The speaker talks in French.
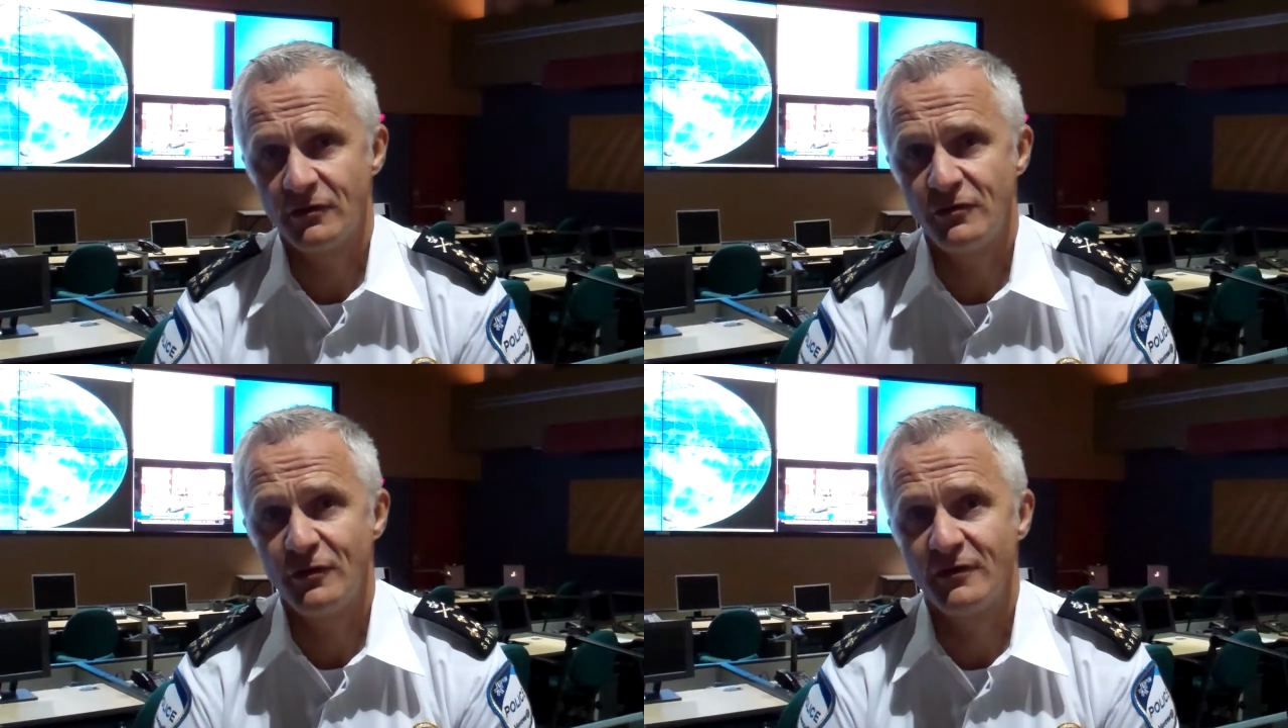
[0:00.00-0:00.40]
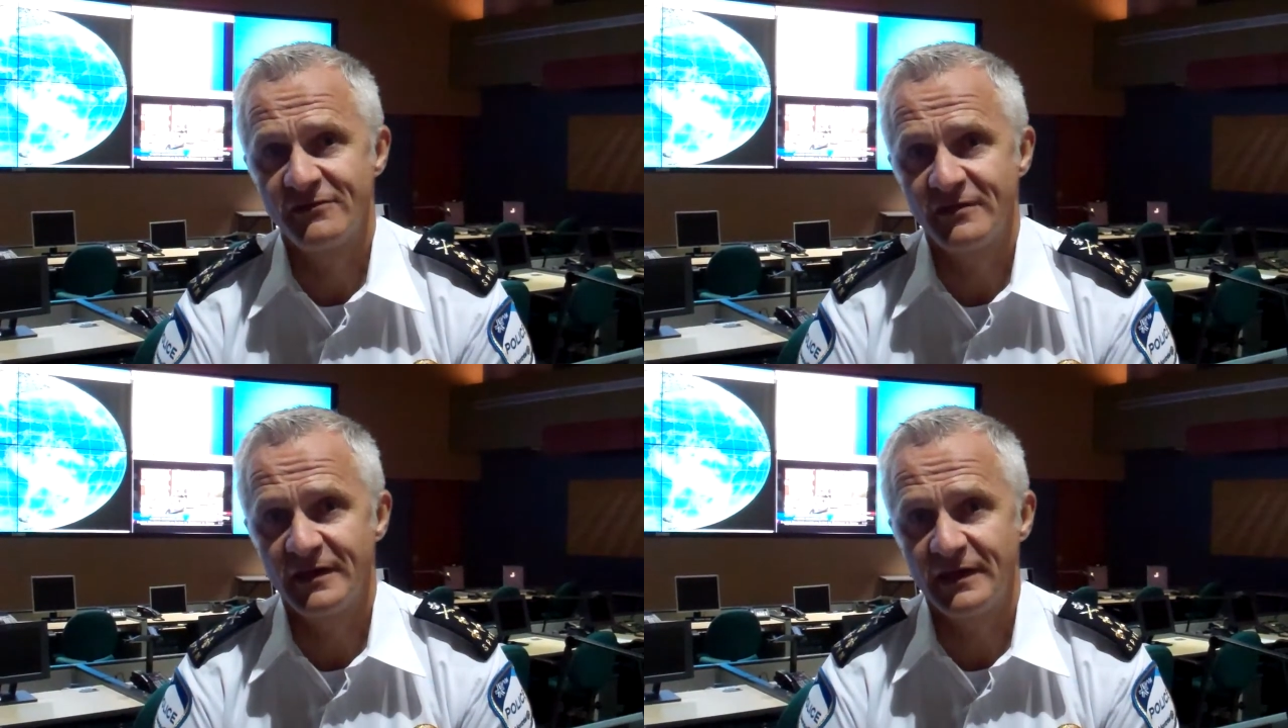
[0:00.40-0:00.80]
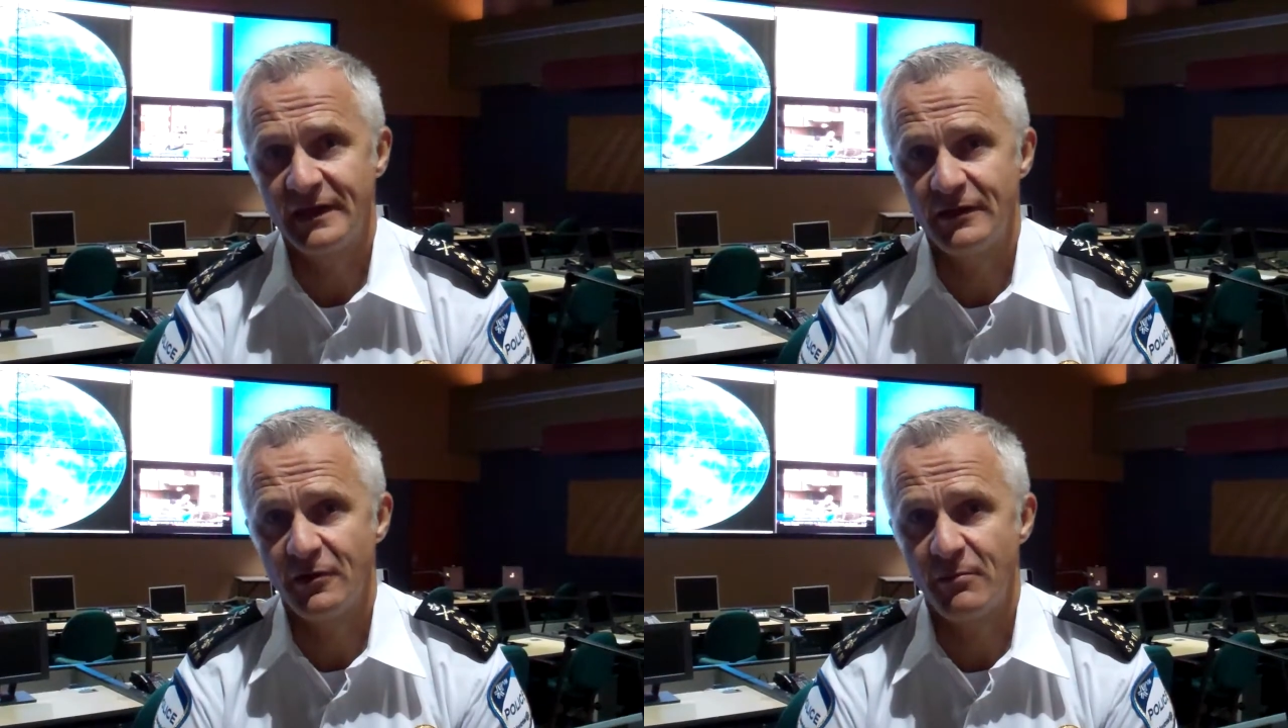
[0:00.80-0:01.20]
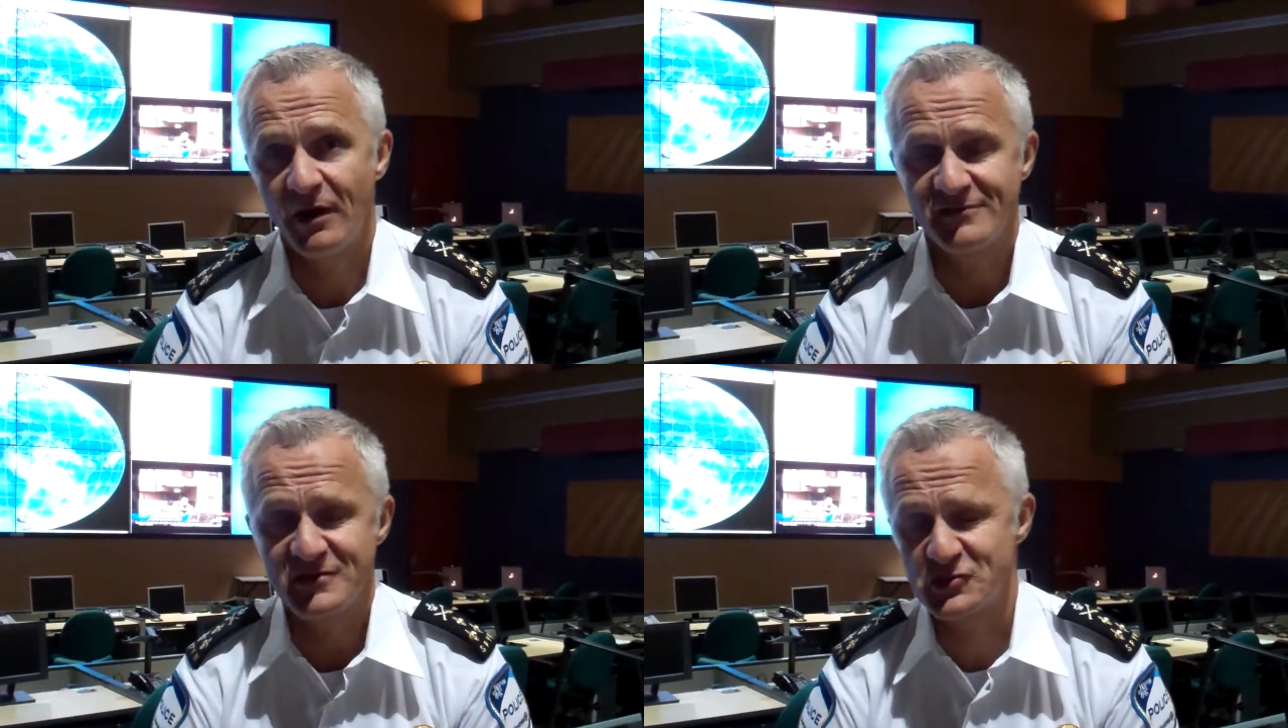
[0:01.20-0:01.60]
une série euh,
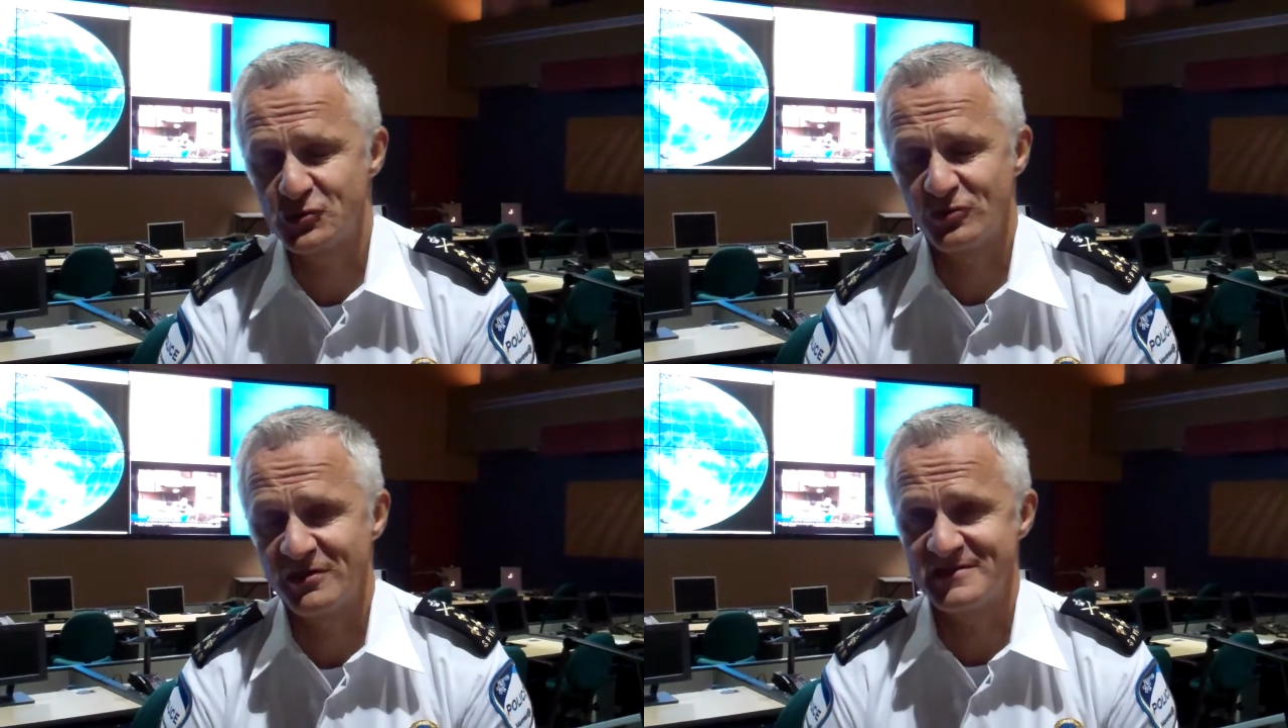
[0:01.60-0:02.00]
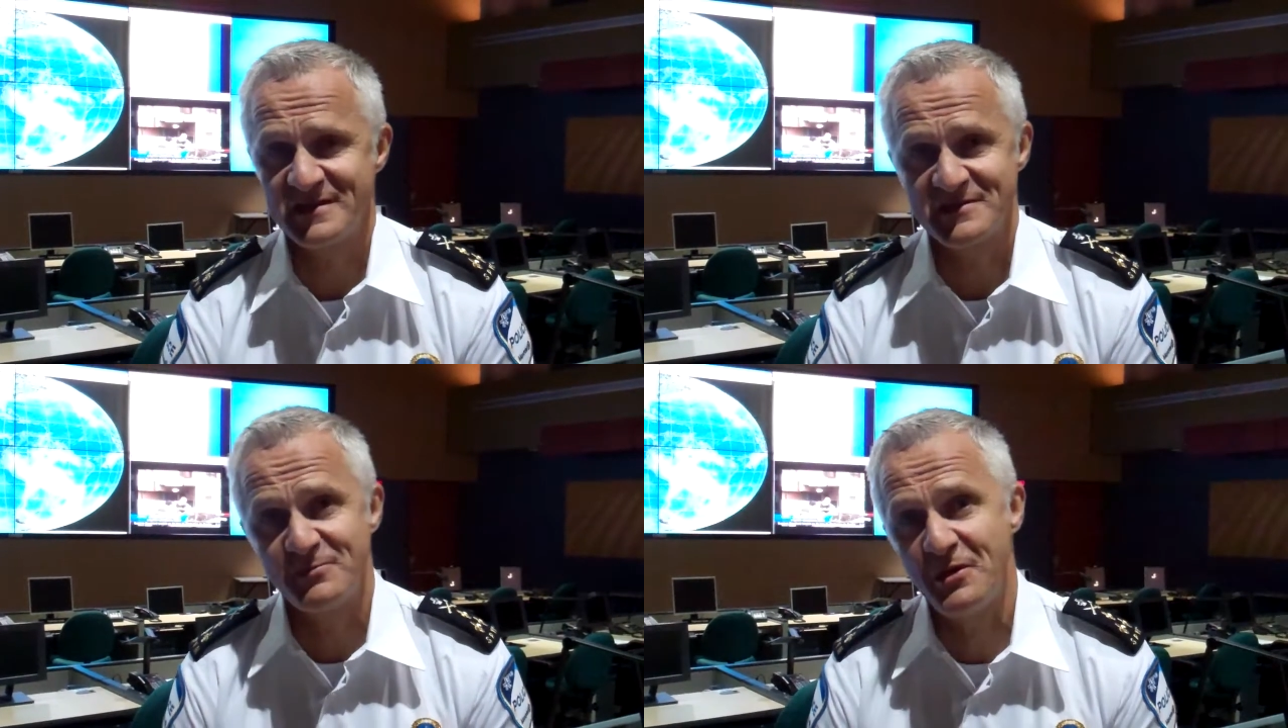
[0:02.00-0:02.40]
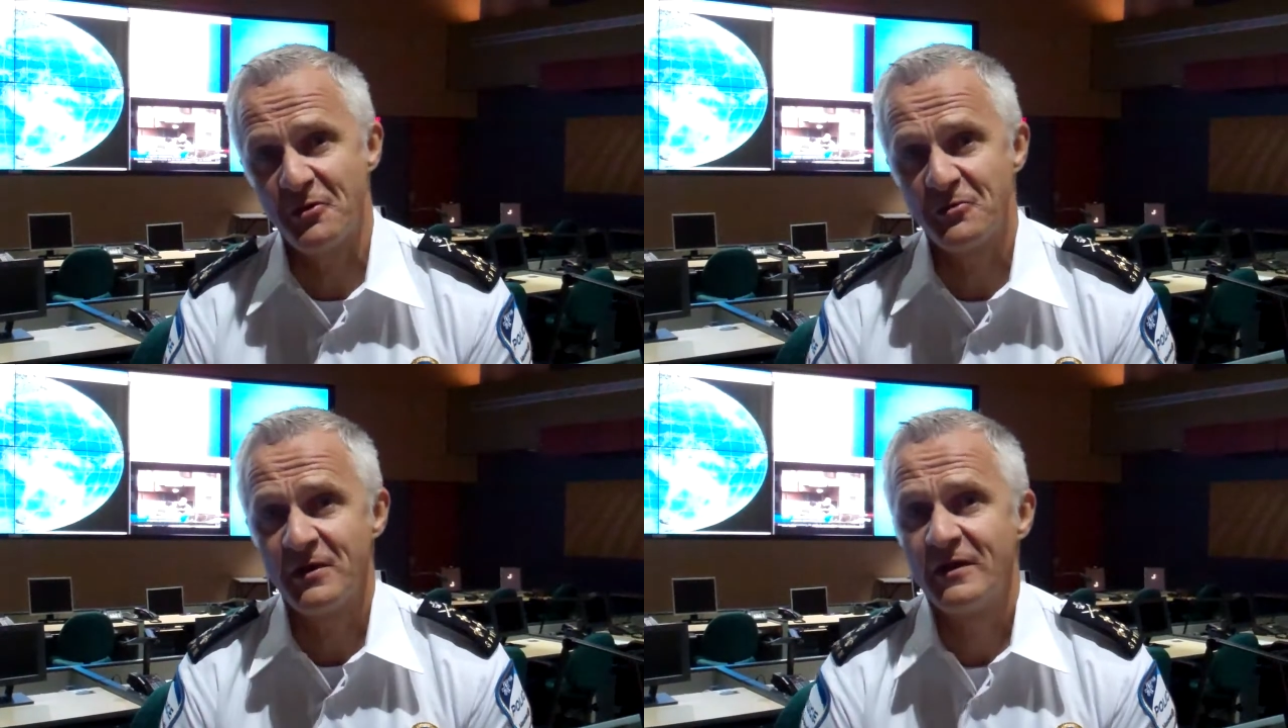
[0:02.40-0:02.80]
basée sur des espions